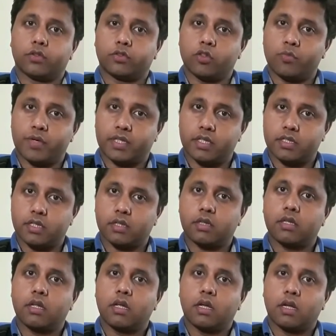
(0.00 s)
वो सौ
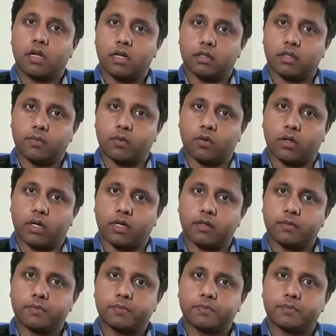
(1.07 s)
प्रतिशत ख़त्म
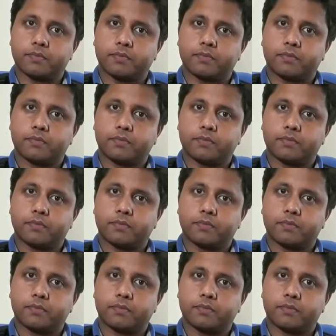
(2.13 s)
होगा